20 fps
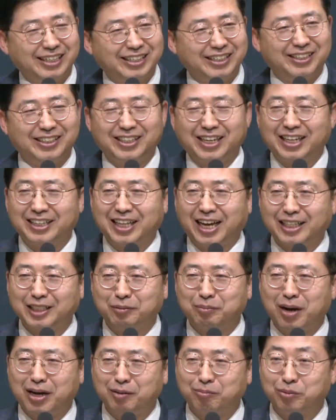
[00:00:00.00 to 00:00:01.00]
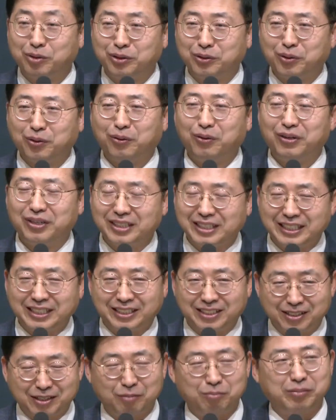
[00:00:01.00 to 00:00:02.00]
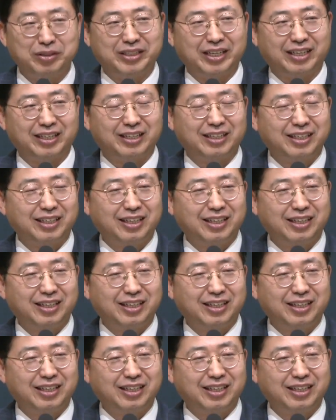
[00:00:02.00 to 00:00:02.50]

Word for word: 이렇게 다짐하는 분도 있을 겁니다.